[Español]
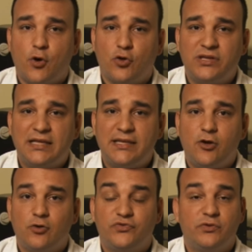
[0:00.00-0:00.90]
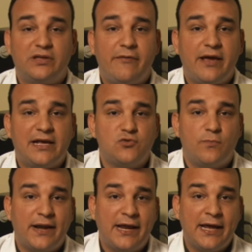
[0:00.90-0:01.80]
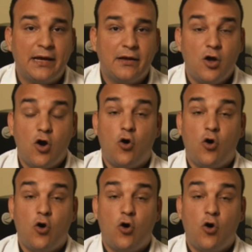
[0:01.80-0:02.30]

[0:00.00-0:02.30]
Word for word: prostático. Si usted ve que su pareja